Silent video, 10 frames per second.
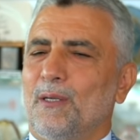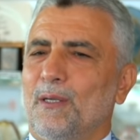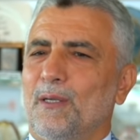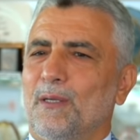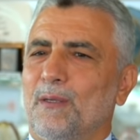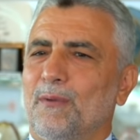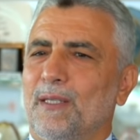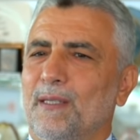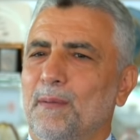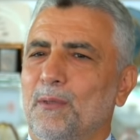Ee,
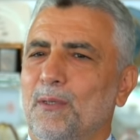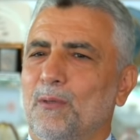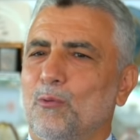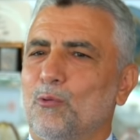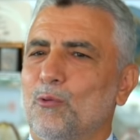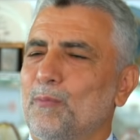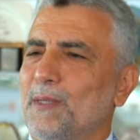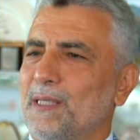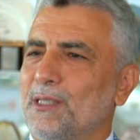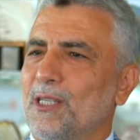ve tabii uzun
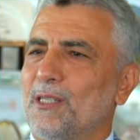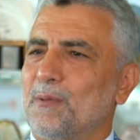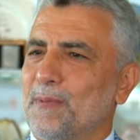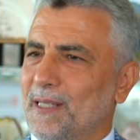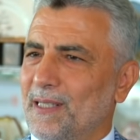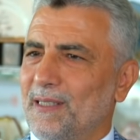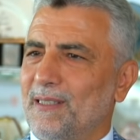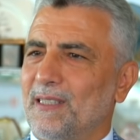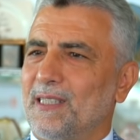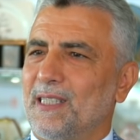bir çalışma
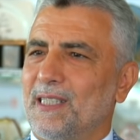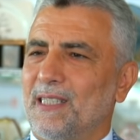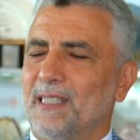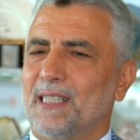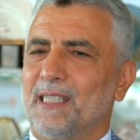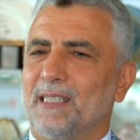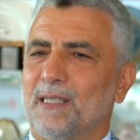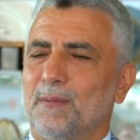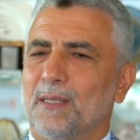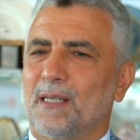hayatı, 40 yılı
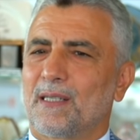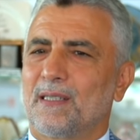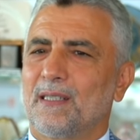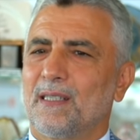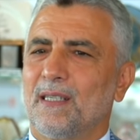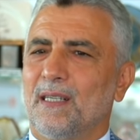geride bıraktık.